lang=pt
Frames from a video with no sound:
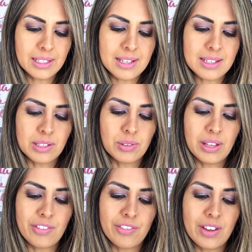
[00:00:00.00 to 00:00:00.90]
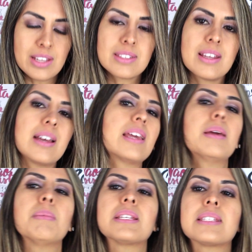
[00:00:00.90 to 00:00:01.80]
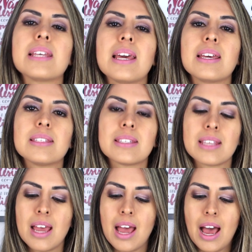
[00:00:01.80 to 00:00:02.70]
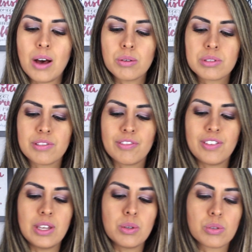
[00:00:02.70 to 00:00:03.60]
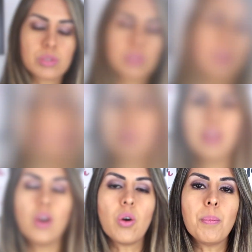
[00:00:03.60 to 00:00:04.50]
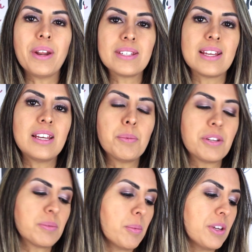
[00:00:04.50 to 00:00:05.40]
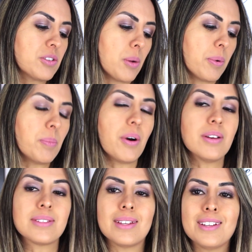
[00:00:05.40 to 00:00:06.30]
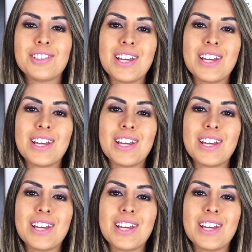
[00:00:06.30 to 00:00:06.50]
trazendo leveza e maciez aos fios. Eu comprei essa linha principalmente com a proposta né, de